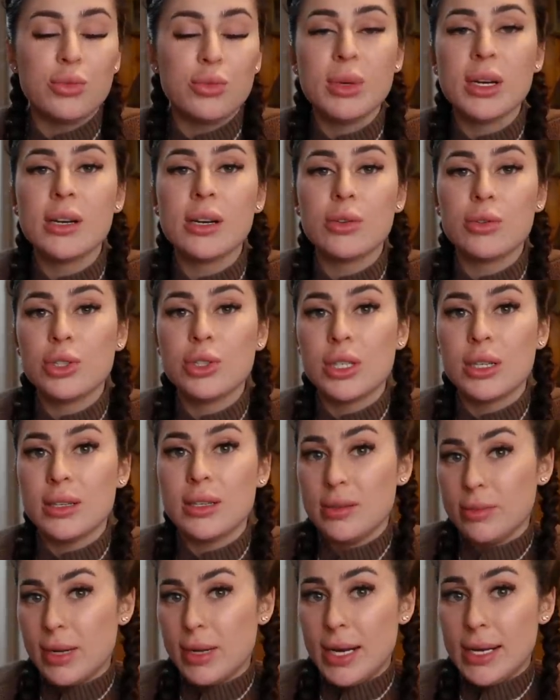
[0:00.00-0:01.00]
У меня хорошее,
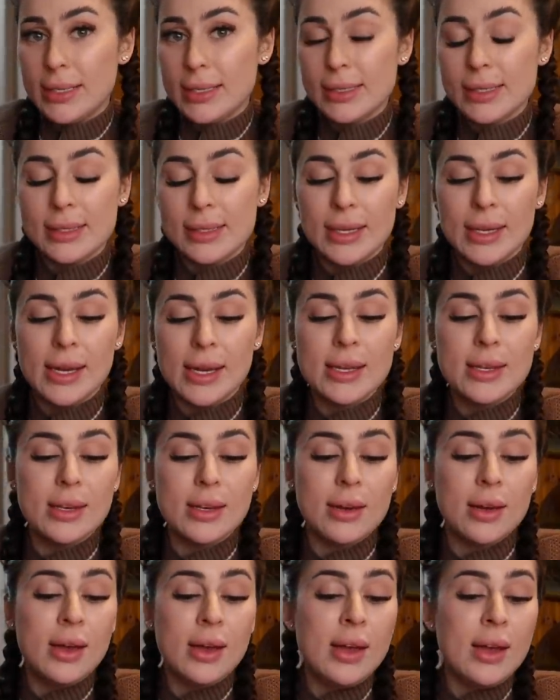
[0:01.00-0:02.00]
нормальное
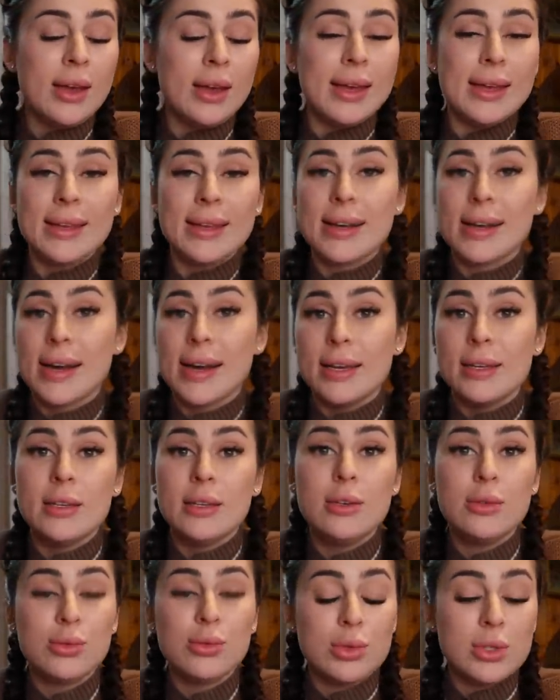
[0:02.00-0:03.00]
состояние, я никакая
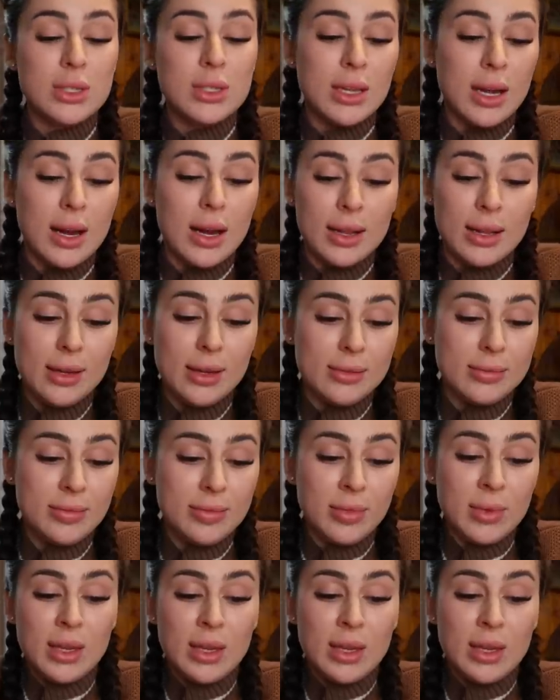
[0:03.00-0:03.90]
не усталая,